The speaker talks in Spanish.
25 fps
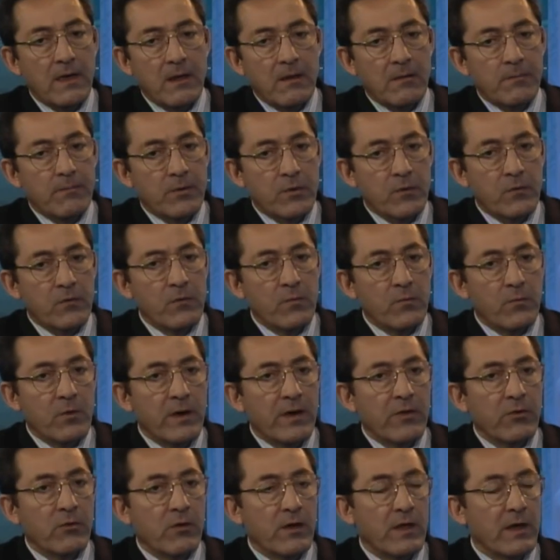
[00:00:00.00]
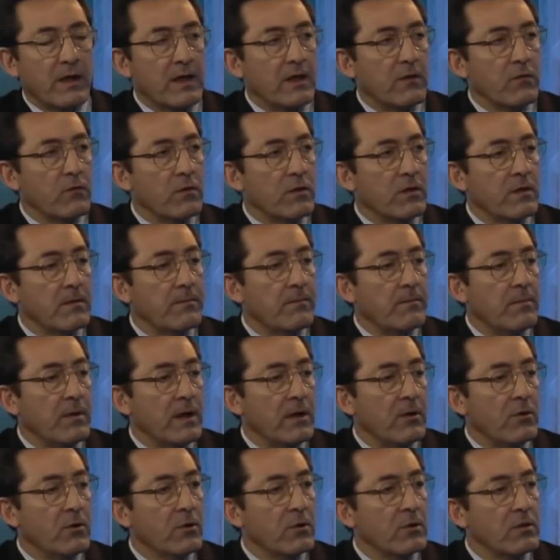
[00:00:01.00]
el próximo año la creación de
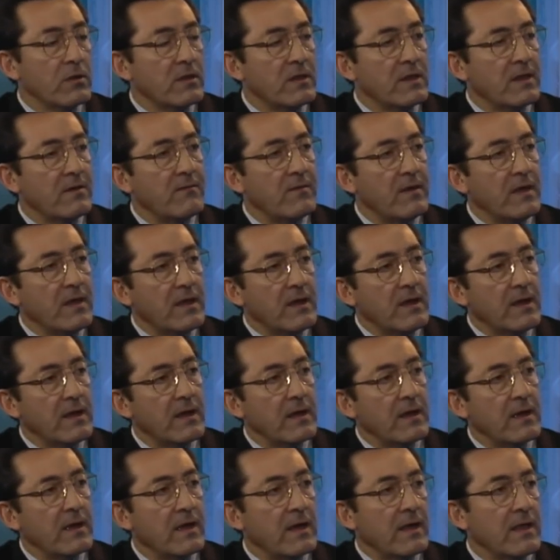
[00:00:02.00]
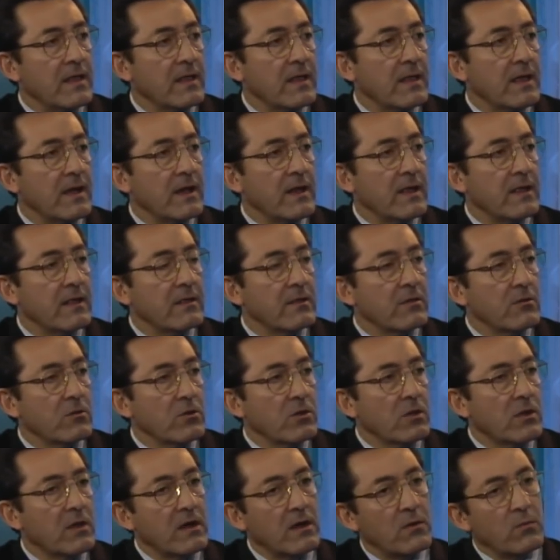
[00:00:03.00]
empleo debiera estar en
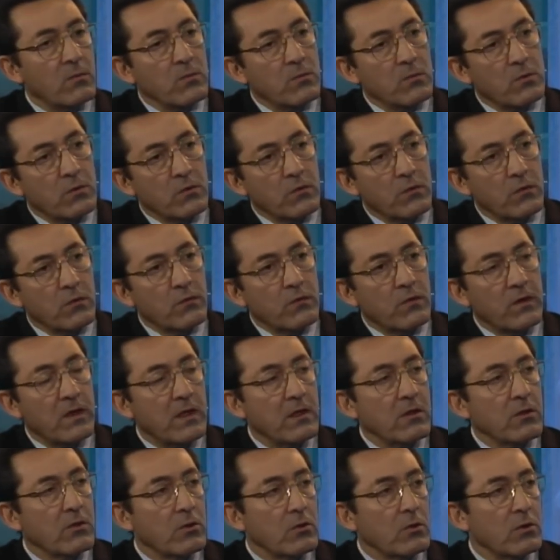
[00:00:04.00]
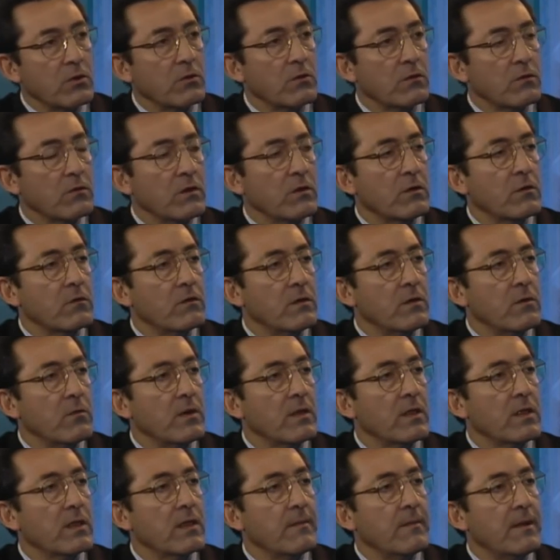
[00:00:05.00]
entre unos 200 y
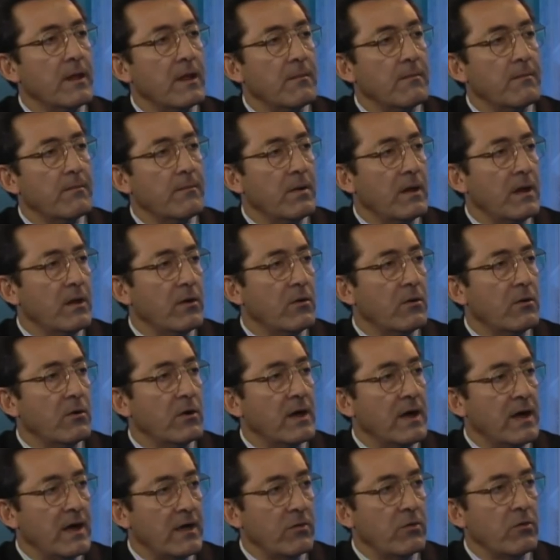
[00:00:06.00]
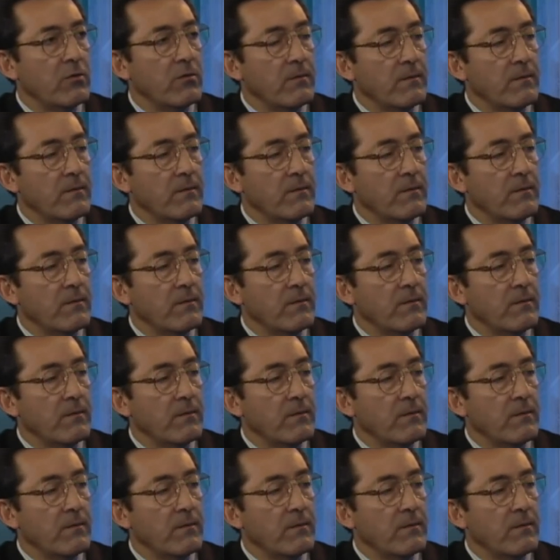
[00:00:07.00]
250 mil empleos año.